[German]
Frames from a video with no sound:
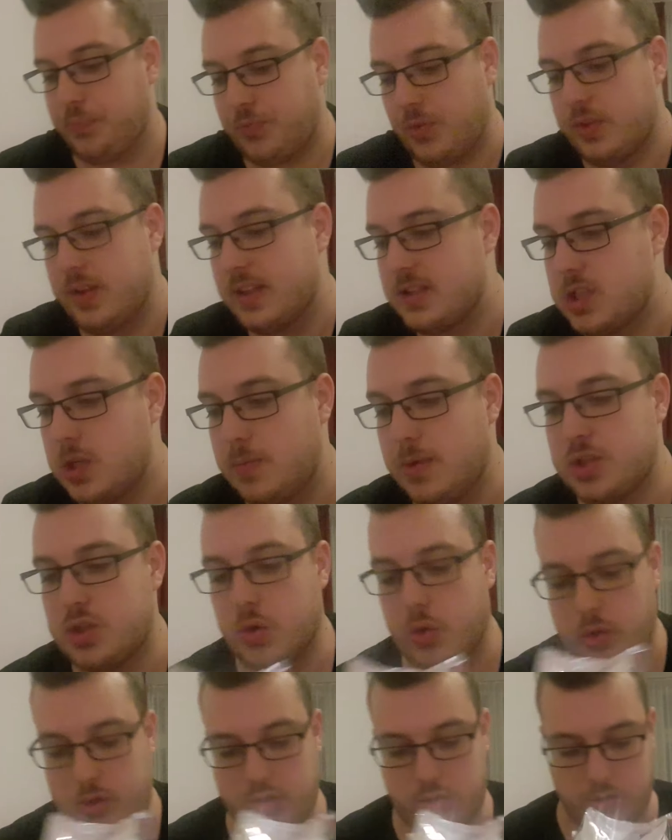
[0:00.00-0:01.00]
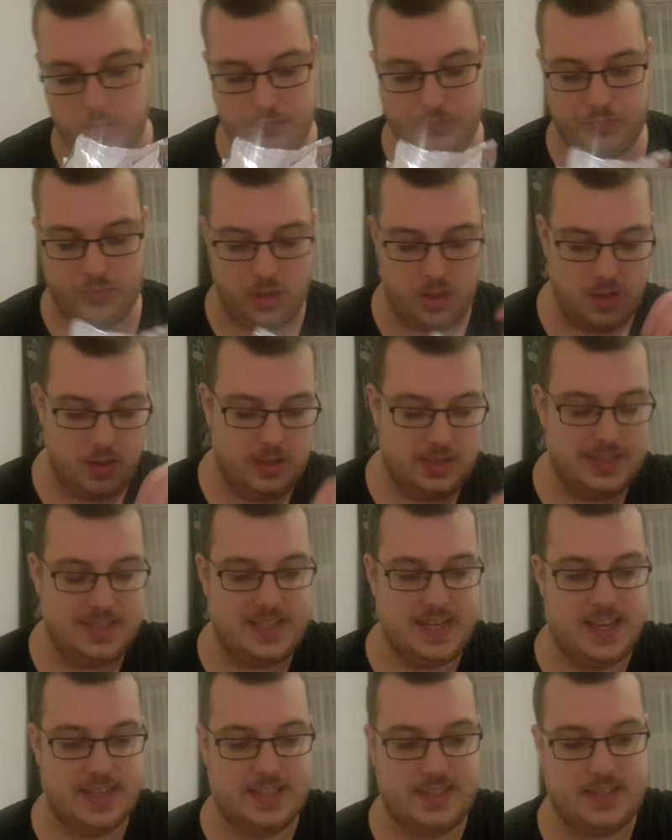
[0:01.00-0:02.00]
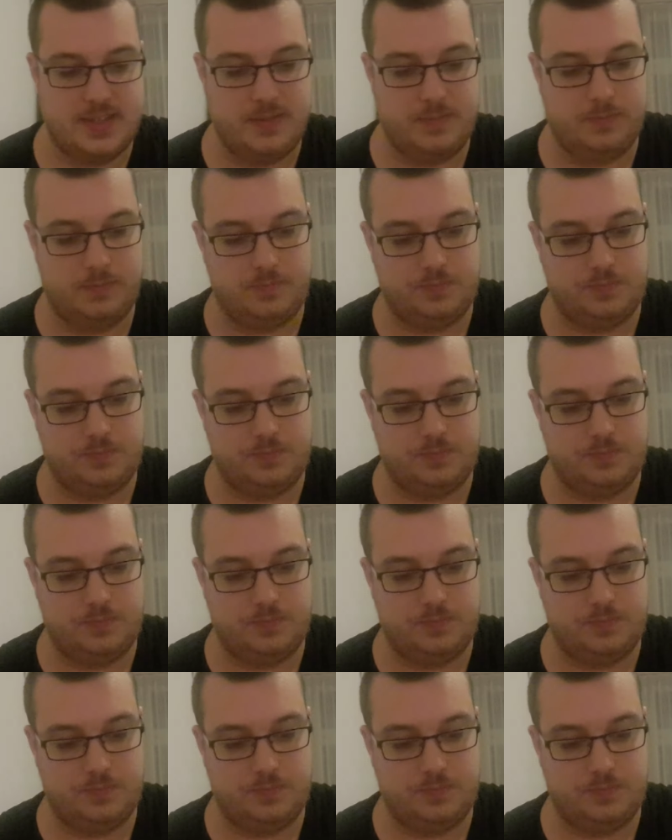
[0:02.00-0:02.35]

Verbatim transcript: Und jetzt nochmal zurück zum Test.